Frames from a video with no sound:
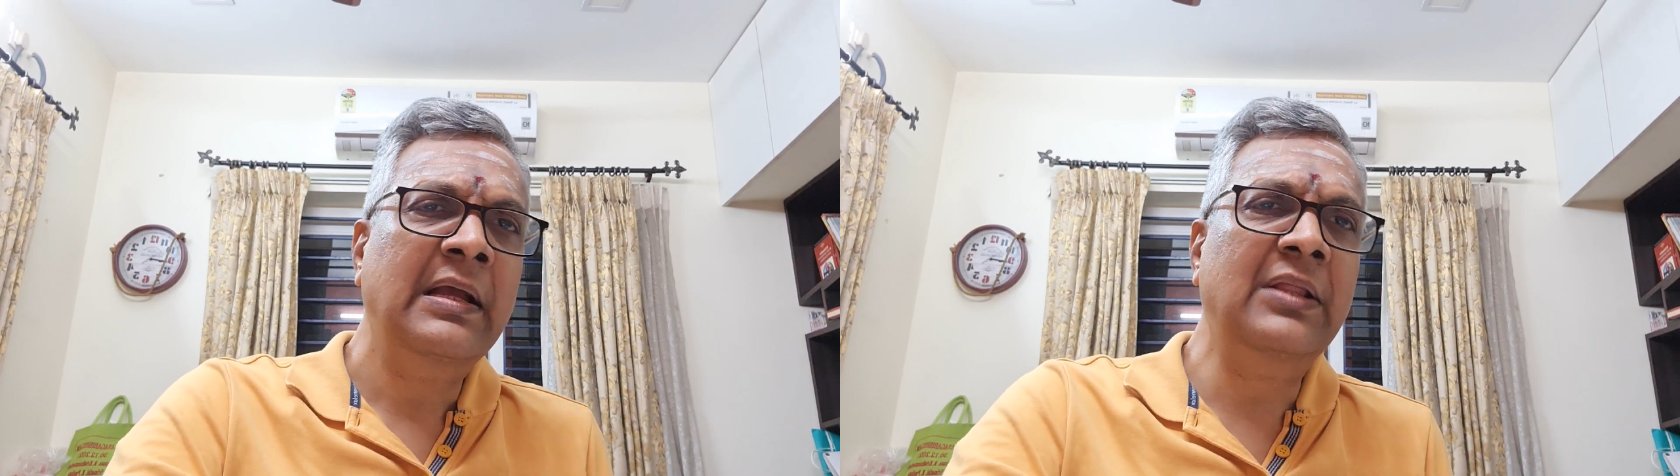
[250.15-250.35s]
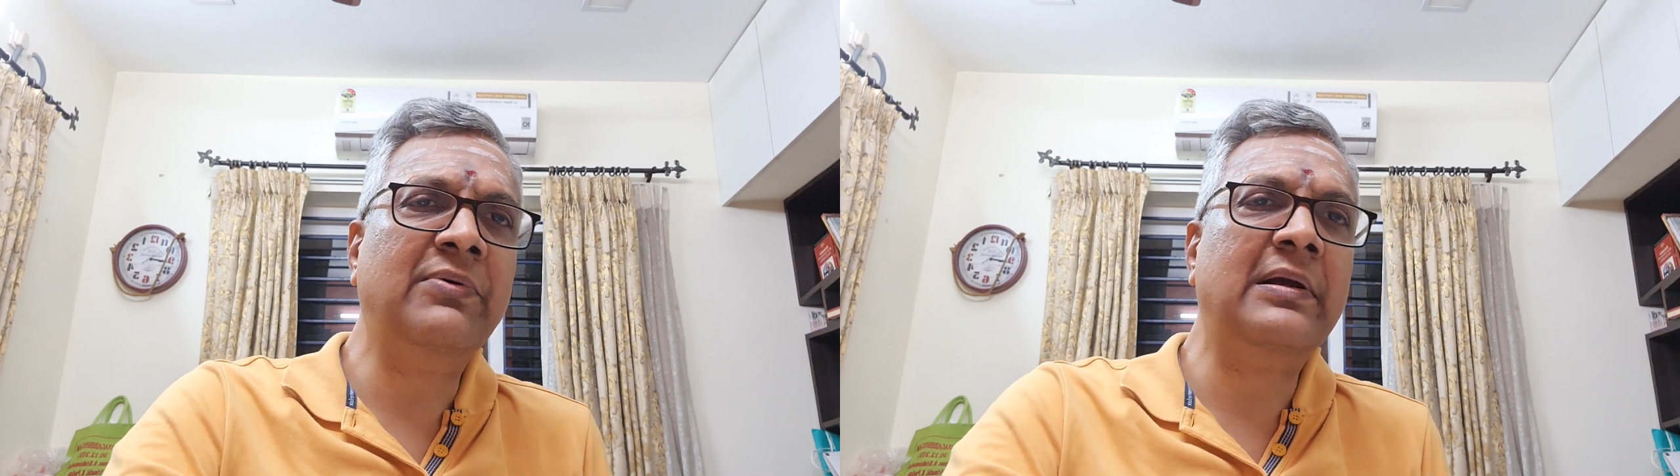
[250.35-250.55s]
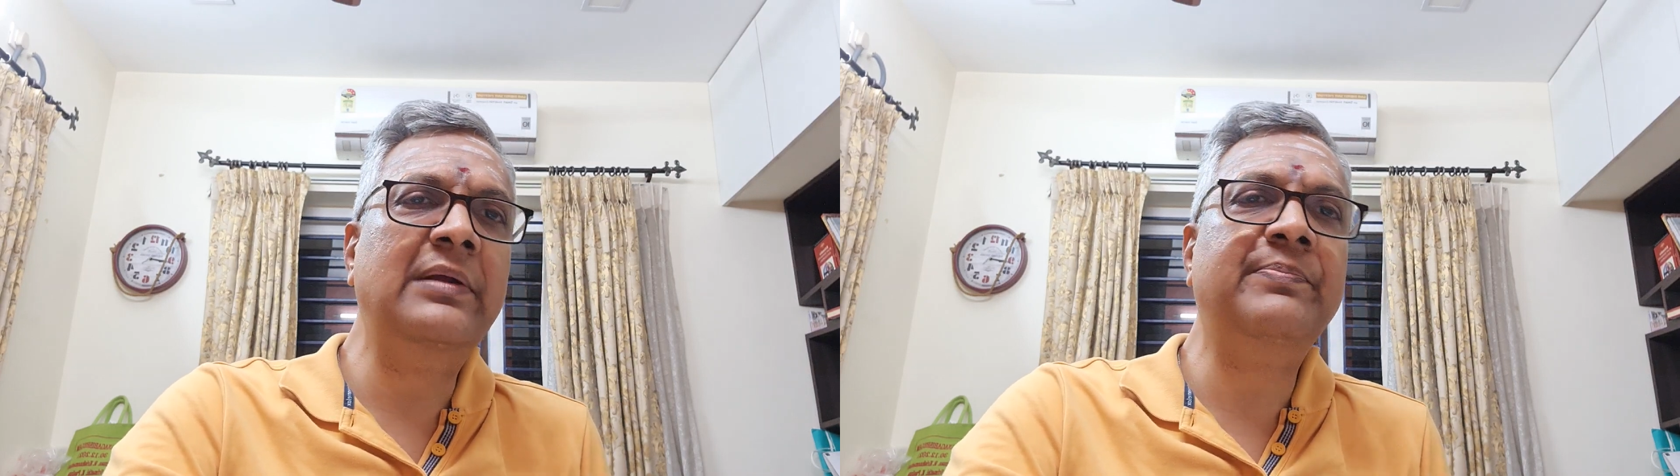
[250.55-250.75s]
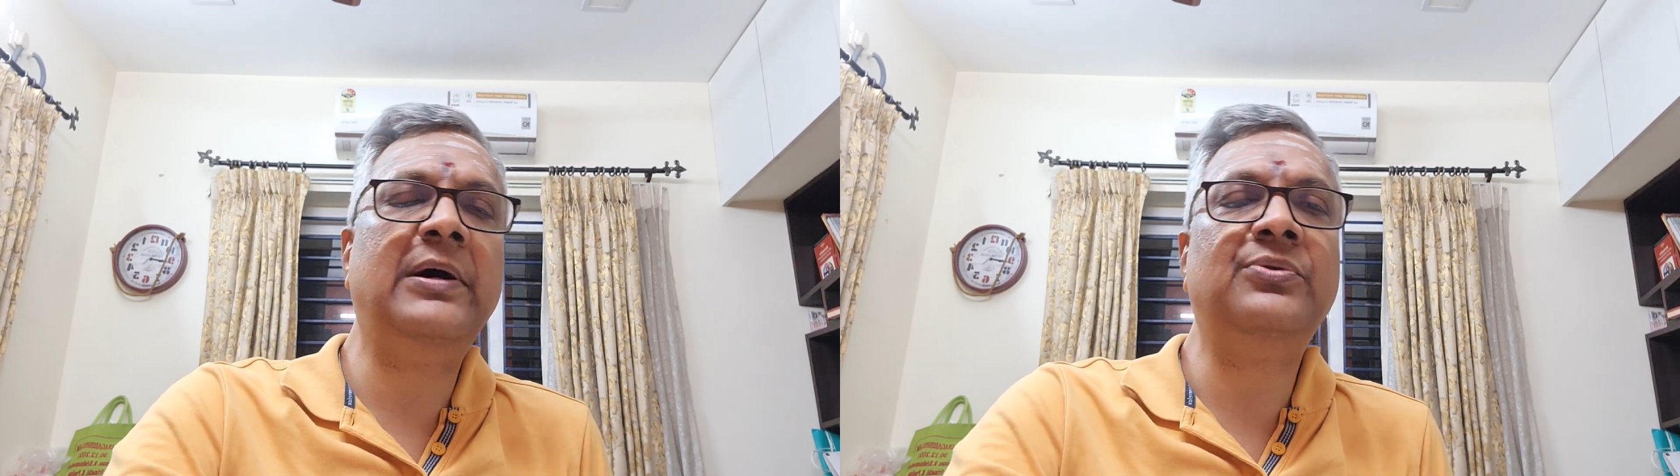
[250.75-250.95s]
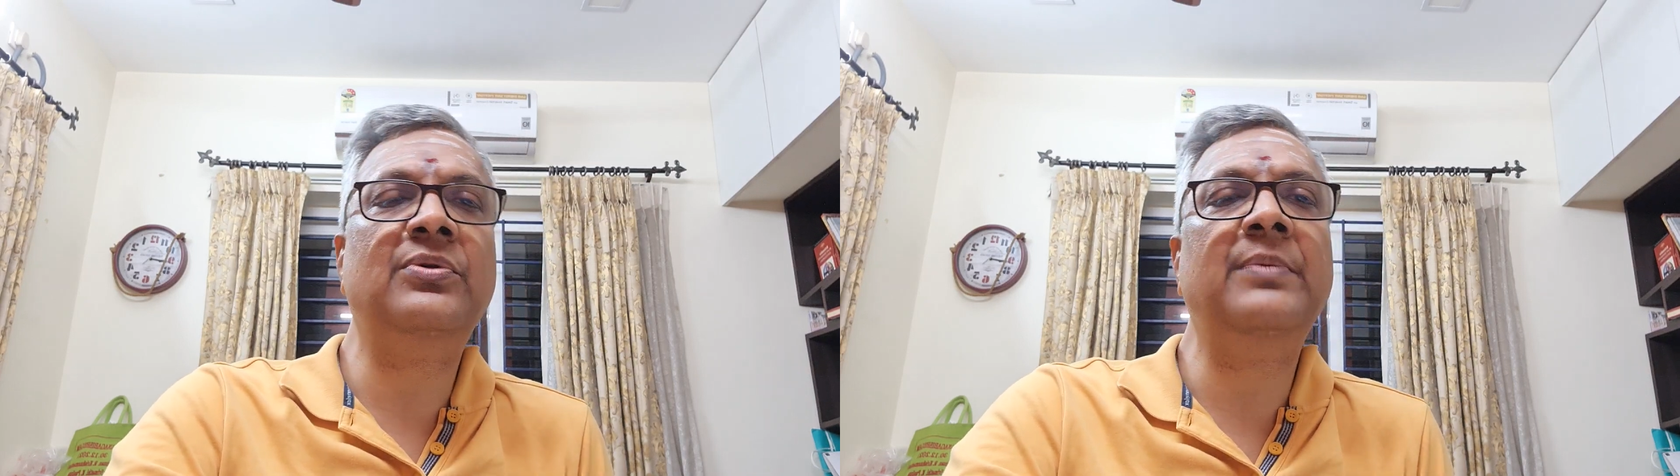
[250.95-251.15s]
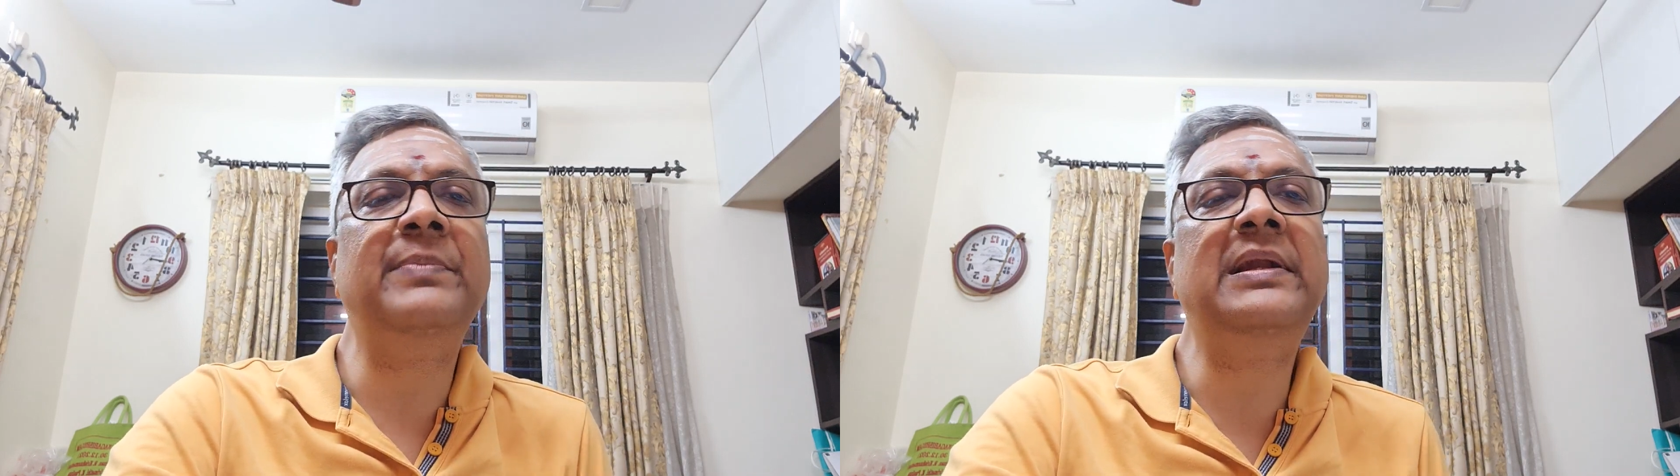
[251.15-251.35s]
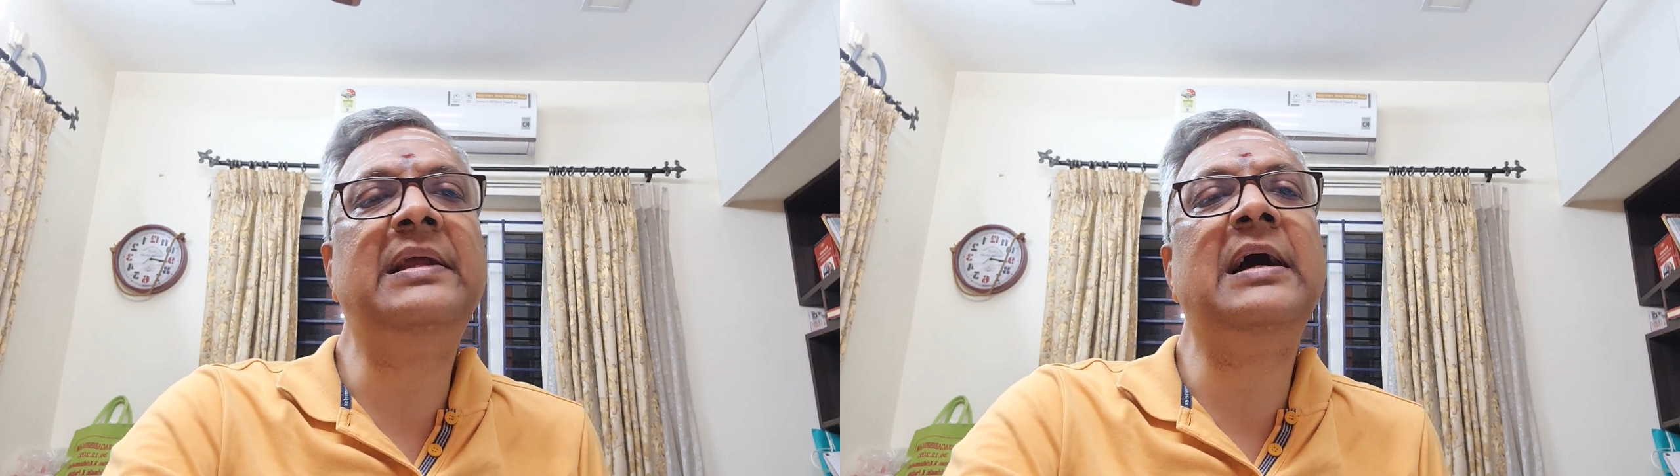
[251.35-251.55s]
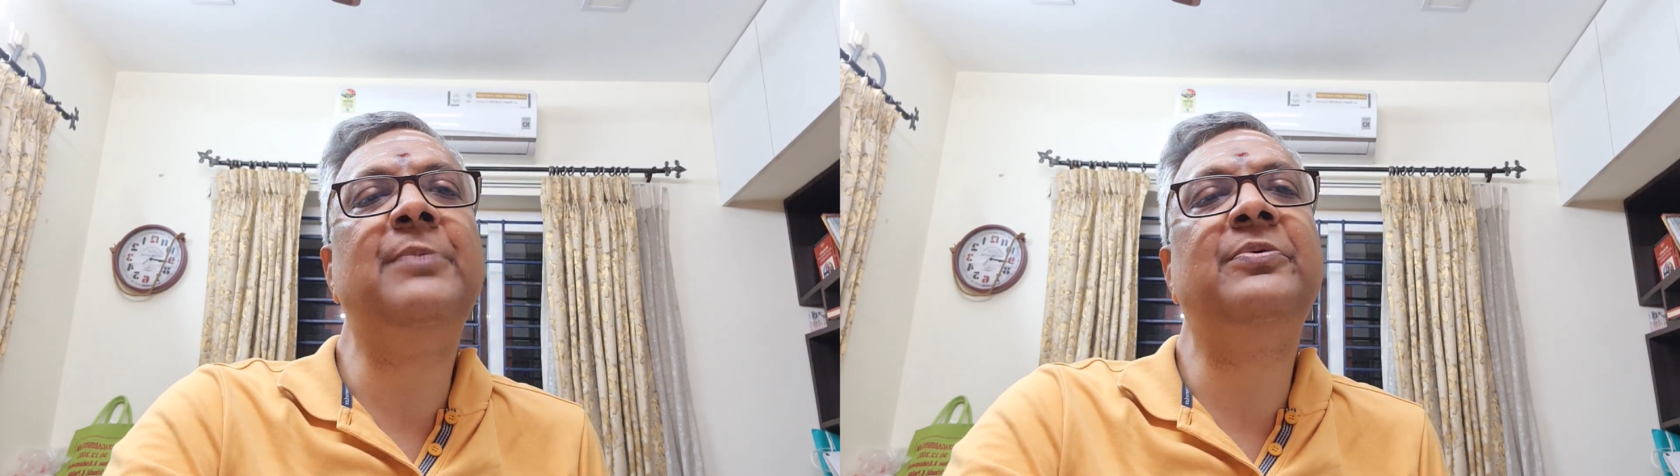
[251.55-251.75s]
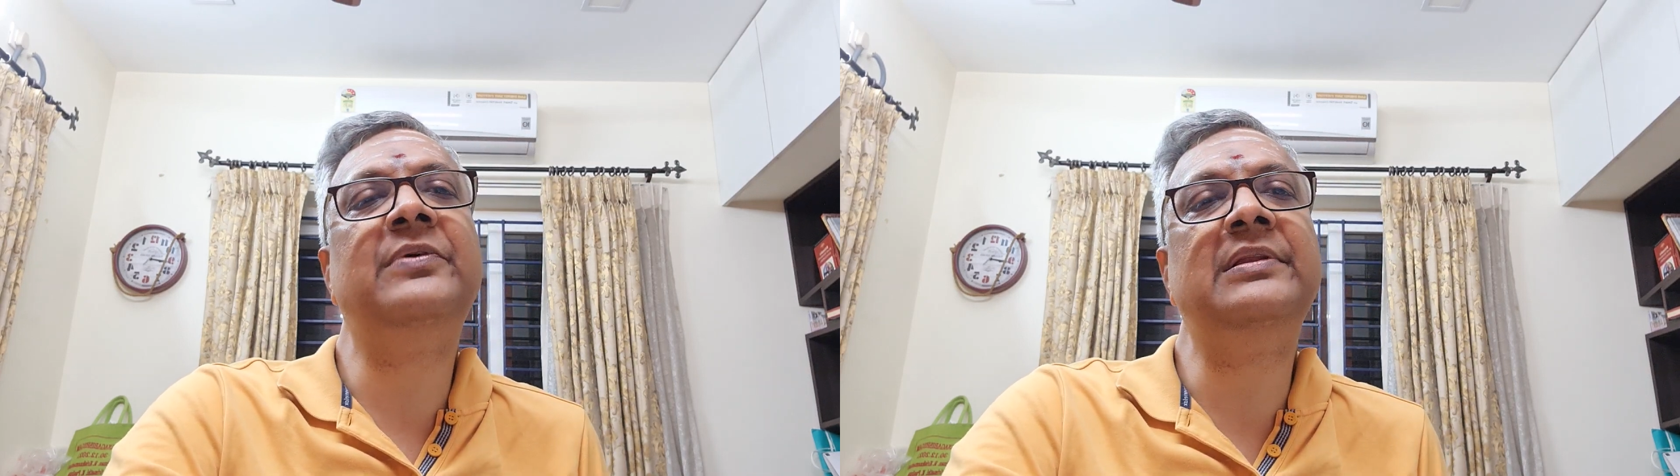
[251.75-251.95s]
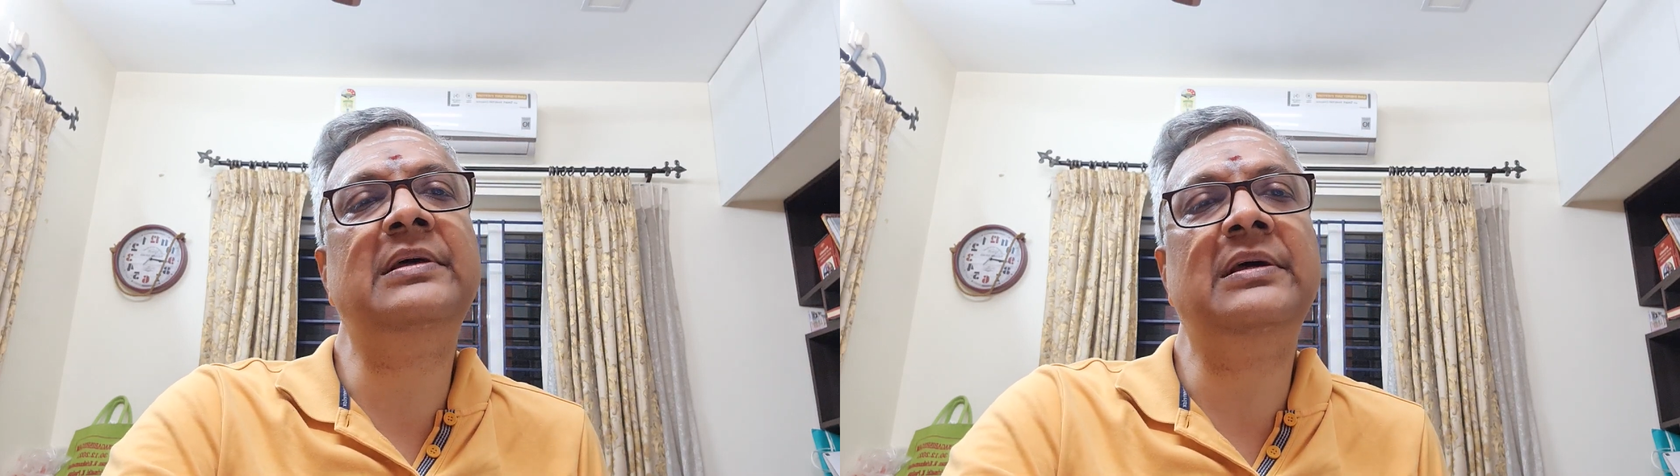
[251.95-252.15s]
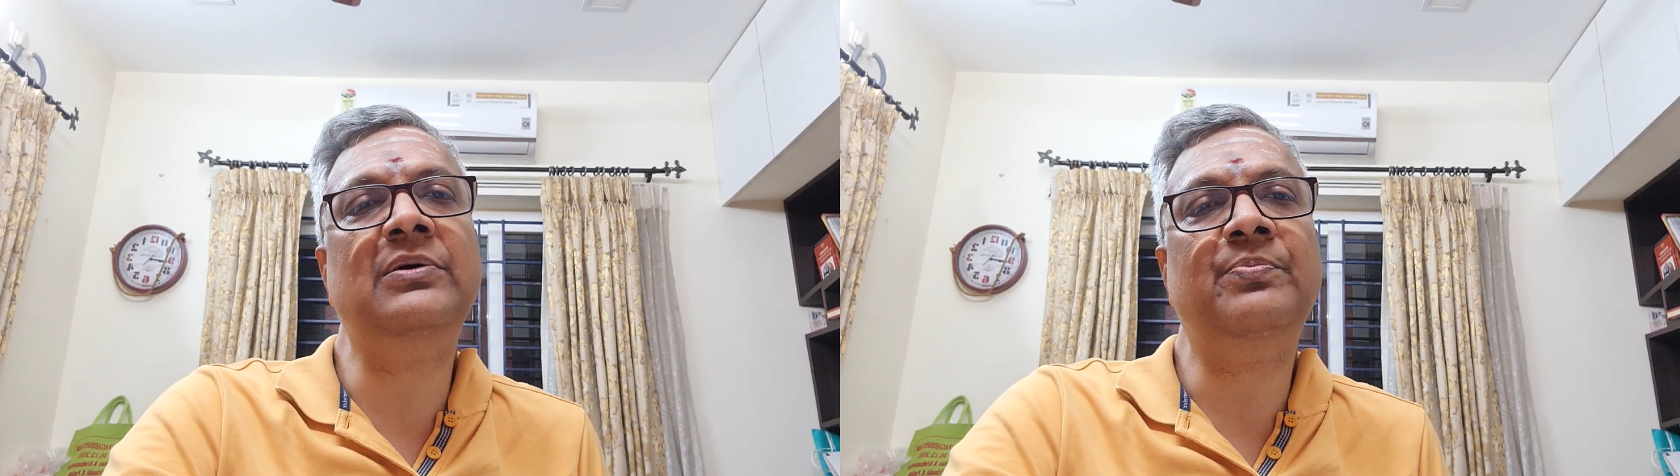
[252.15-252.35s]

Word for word: இதுவரையிலையும் பார்த்தோம்னா மிட்கேப் வந்து